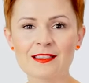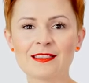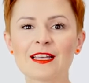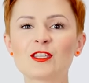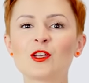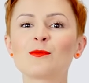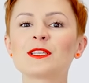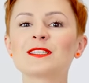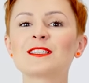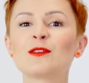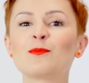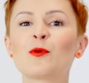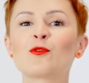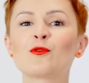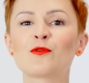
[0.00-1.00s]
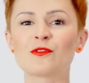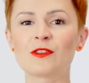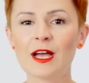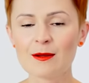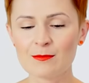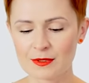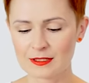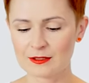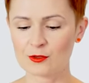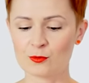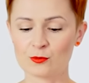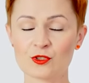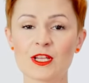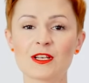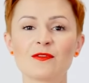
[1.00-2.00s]
Natomiast gdy porównamy
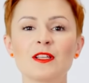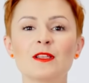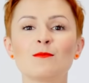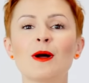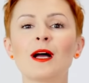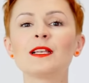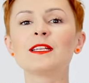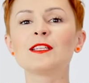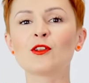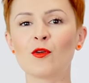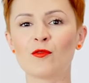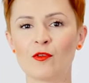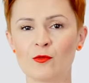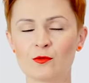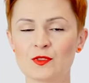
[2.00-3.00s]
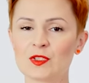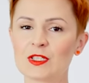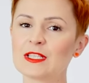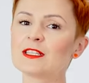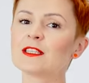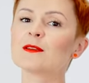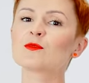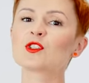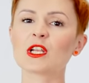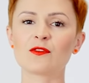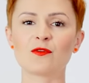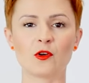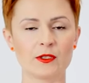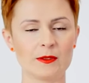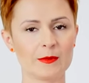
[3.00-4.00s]
tą czerwień malinową z innym
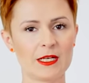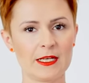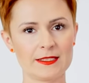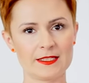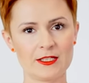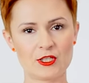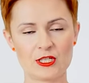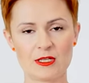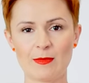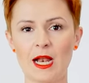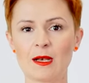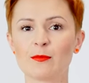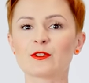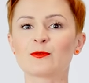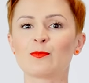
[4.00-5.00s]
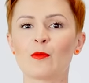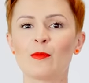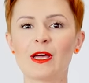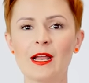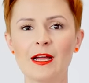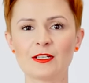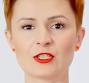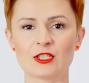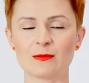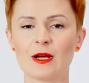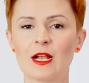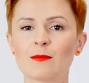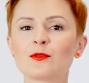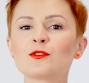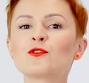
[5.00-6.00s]
czerwonym, klasycznym, albo z pomarańczem,
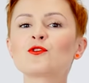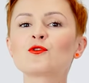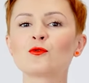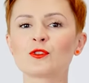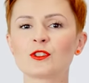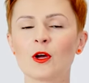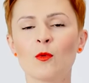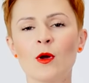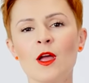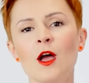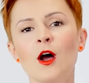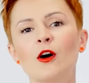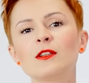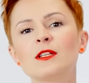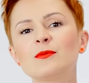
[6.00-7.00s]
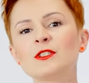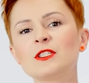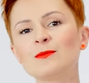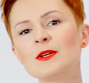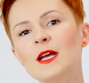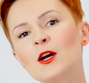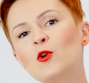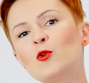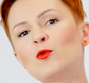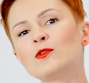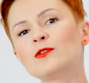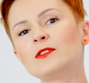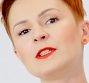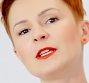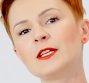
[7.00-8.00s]
albo z żółcią, ona będzie miała
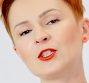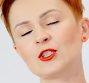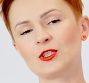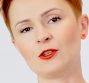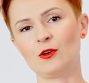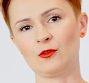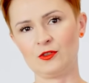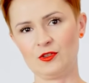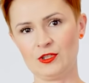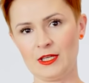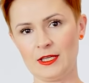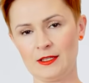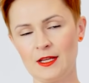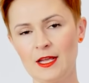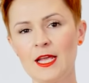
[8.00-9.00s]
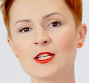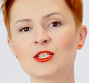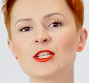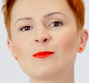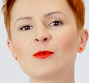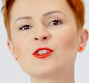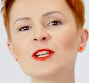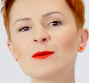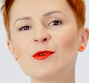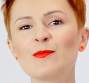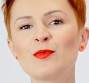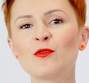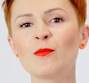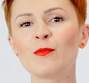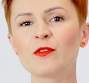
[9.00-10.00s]
chłodniejszy odcień. Czyli można by było